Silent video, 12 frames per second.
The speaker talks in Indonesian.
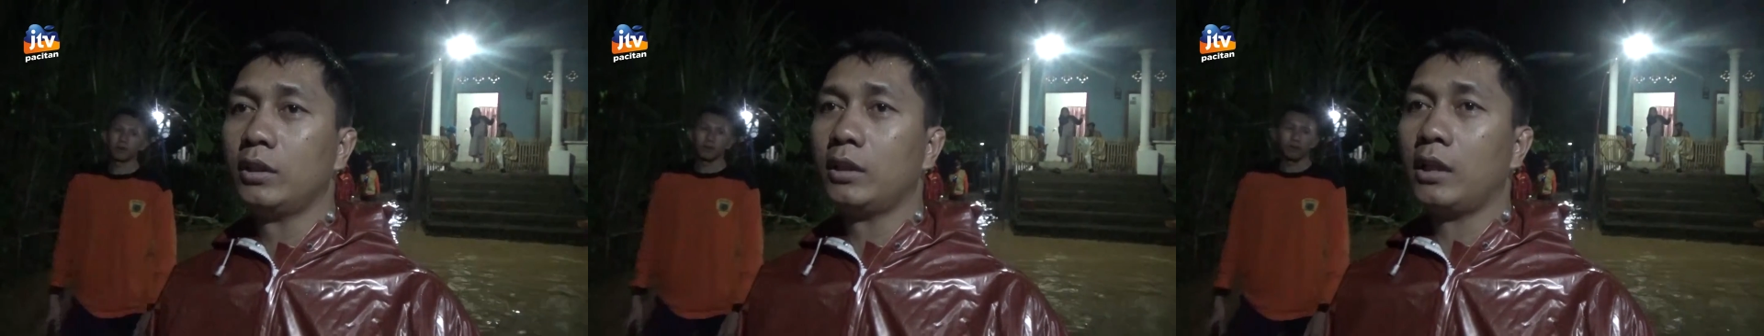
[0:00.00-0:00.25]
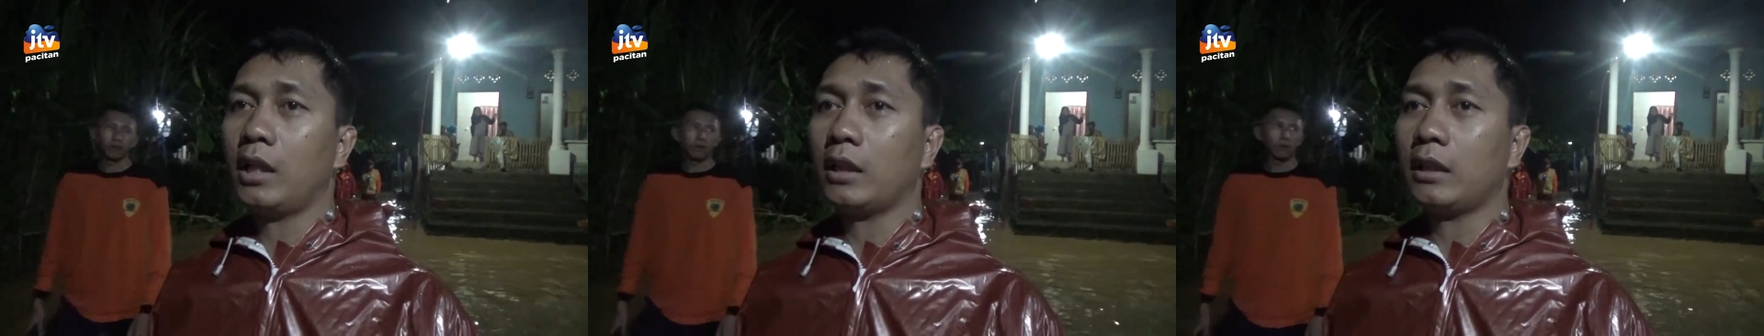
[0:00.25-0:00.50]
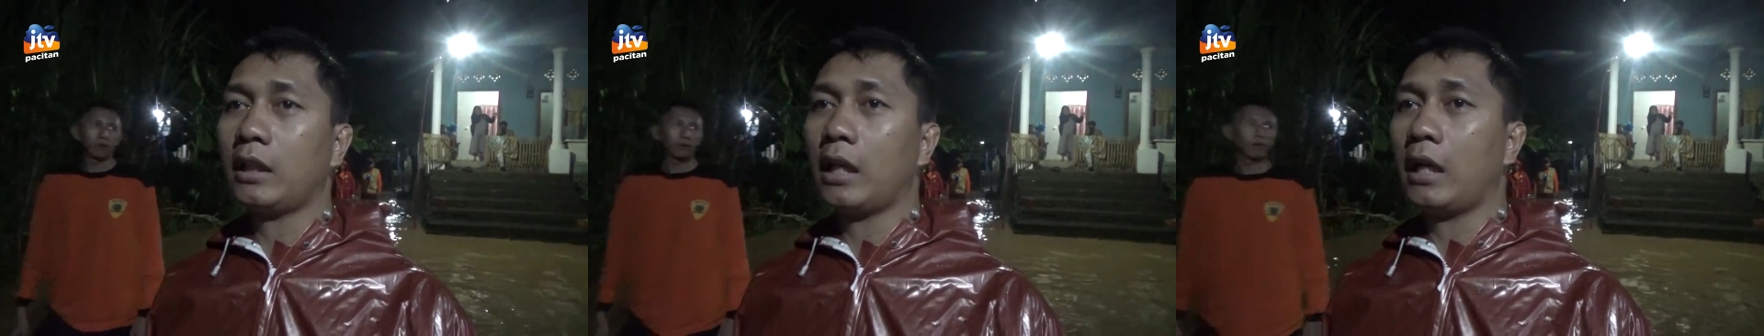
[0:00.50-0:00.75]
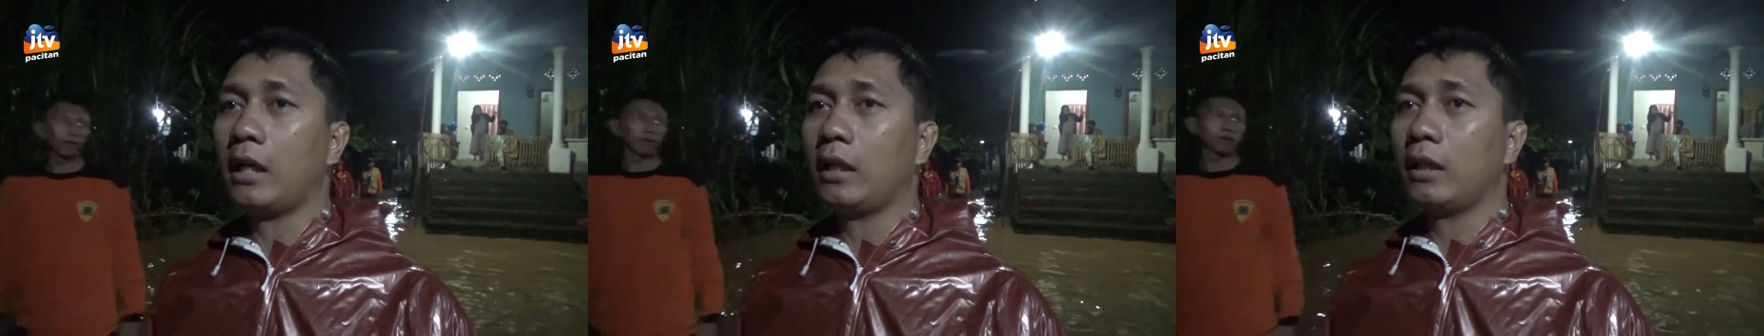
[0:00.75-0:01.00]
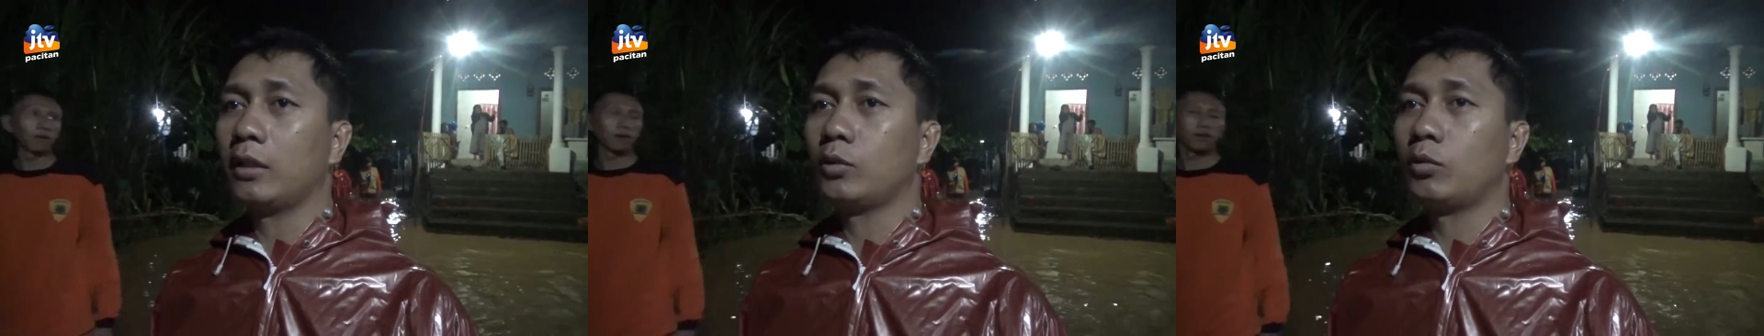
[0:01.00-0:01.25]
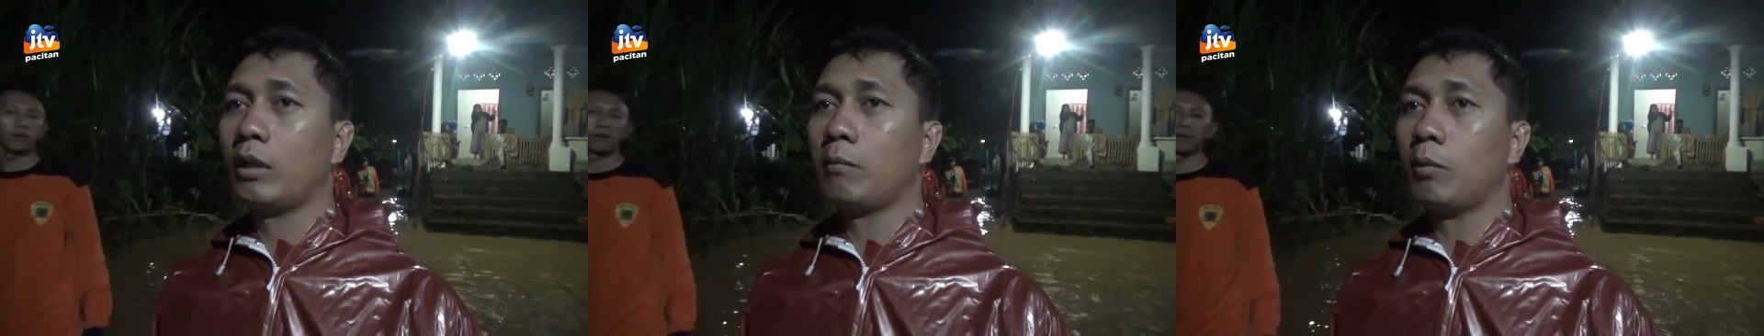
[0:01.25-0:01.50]
sehingga ketika air
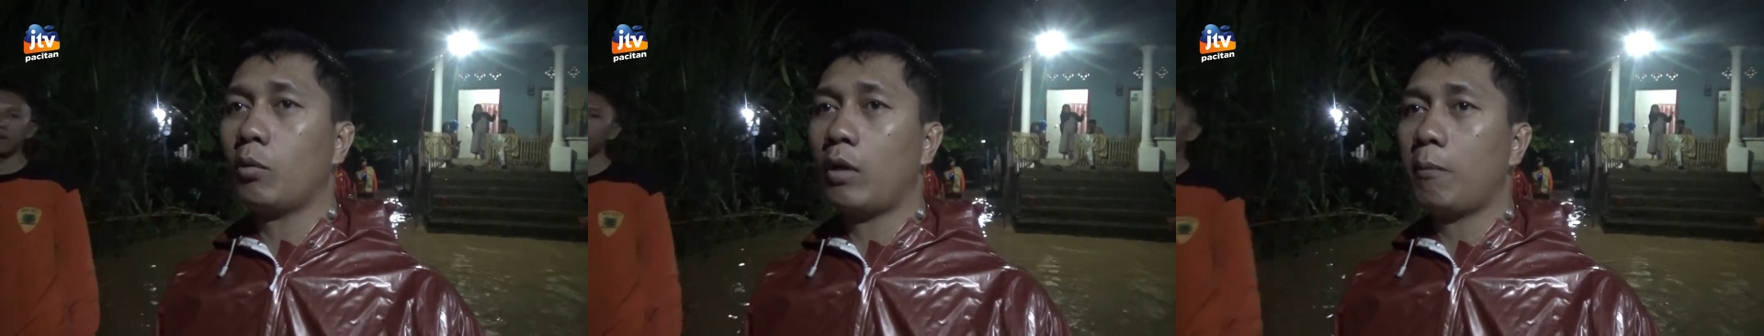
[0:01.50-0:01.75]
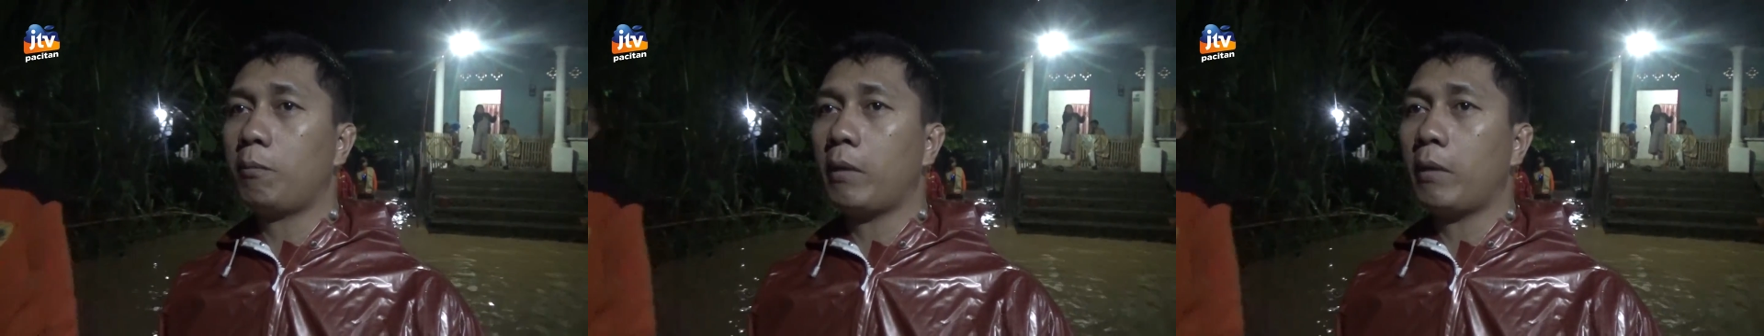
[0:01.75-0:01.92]
sungai meluap